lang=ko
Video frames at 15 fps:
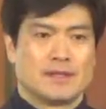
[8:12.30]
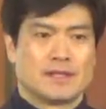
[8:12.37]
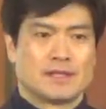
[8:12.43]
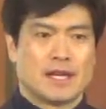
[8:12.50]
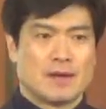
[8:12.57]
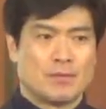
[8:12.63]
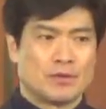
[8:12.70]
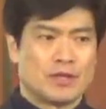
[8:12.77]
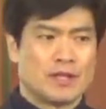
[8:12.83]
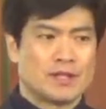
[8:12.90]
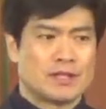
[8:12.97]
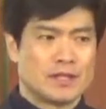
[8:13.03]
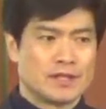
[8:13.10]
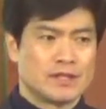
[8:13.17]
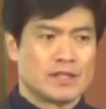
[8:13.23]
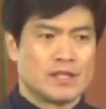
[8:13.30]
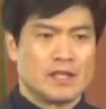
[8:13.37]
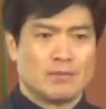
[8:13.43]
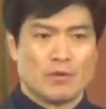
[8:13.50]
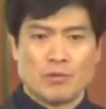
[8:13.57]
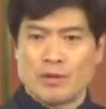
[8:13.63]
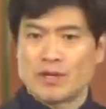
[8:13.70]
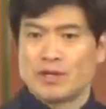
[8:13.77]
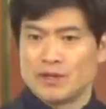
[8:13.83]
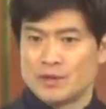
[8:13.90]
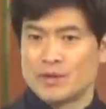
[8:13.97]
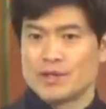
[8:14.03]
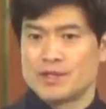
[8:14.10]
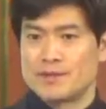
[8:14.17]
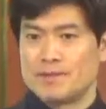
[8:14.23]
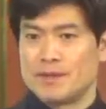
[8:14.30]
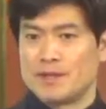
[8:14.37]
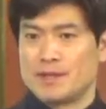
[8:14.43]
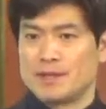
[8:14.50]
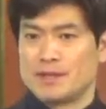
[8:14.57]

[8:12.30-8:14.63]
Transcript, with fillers: 잘못된 정신이 몸에 흐르고 있습니다.